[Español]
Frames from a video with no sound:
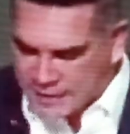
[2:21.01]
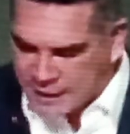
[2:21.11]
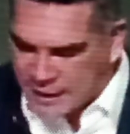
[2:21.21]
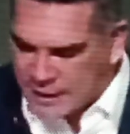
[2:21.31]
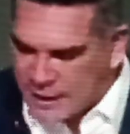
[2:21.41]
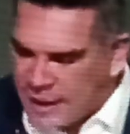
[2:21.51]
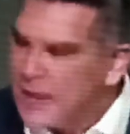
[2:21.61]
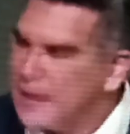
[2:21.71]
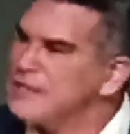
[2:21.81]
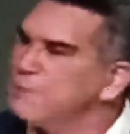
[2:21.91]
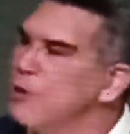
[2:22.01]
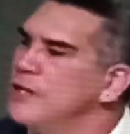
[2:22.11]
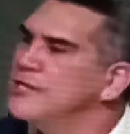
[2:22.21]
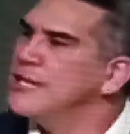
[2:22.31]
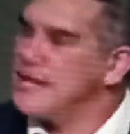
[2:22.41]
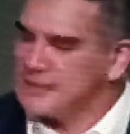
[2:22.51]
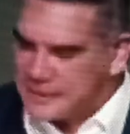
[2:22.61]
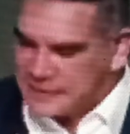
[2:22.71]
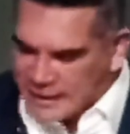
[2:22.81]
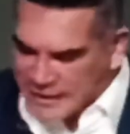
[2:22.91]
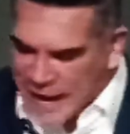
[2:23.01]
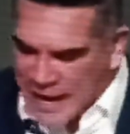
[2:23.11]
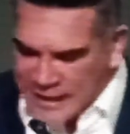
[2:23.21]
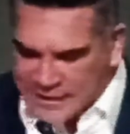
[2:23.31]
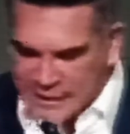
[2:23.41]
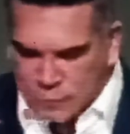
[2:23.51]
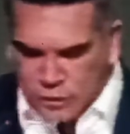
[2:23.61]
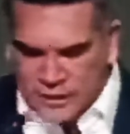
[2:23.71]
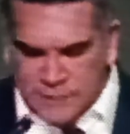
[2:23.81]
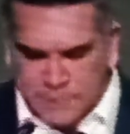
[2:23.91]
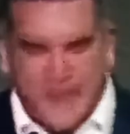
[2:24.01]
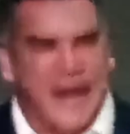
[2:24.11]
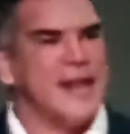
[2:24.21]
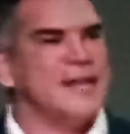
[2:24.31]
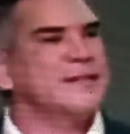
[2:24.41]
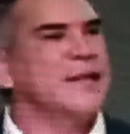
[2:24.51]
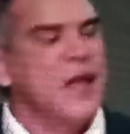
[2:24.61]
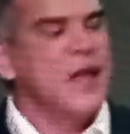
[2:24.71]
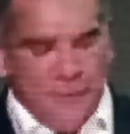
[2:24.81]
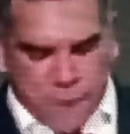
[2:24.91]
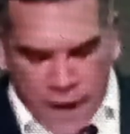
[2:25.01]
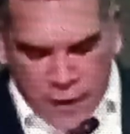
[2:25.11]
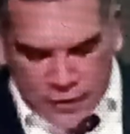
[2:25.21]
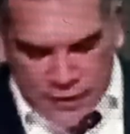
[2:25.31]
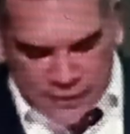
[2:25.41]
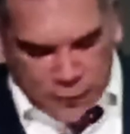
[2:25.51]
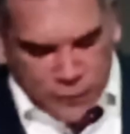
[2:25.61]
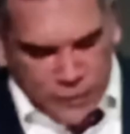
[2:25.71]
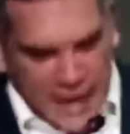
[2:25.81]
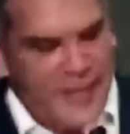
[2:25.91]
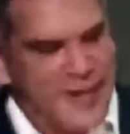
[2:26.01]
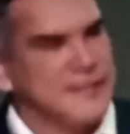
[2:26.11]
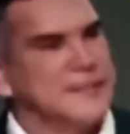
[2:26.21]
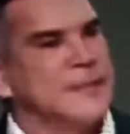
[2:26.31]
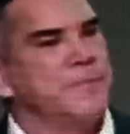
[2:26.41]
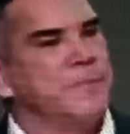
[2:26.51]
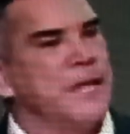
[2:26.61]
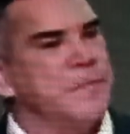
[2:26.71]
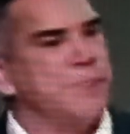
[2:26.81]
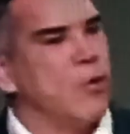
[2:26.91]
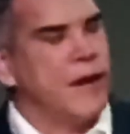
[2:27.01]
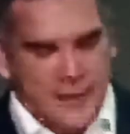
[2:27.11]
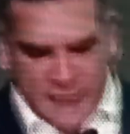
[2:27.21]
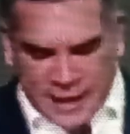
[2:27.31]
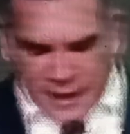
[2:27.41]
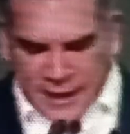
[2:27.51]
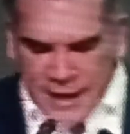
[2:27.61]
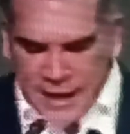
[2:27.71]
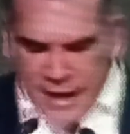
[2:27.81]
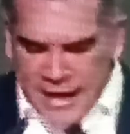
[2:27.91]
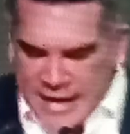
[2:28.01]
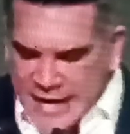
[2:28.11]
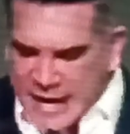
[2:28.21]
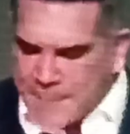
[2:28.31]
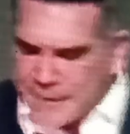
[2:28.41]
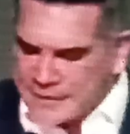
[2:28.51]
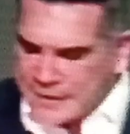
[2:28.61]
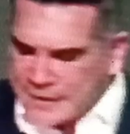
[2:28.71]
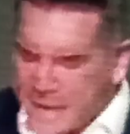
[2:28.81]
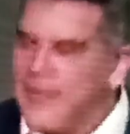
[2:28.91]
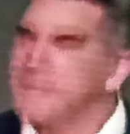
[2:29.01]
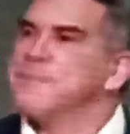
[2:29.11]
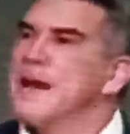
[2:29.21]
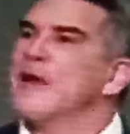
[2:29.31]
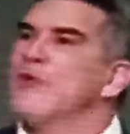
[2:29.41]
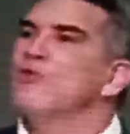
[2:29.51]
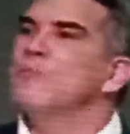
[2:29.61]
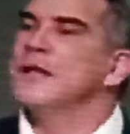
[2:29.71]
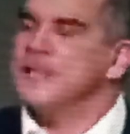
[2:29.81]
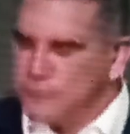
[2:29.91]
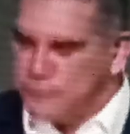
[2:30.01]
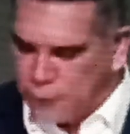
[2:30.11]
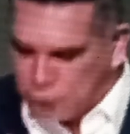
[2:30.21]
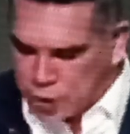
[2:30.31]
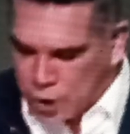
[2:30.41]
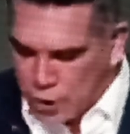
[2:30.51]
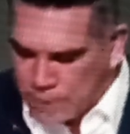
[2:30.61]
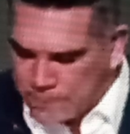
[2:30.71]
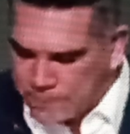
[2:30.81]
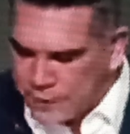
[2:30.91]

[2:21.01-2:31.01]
El enterrador fue Alejandro Moreno Alito, quien habló de sí mismo, para variar, y trató de explicarse en público. Dijo,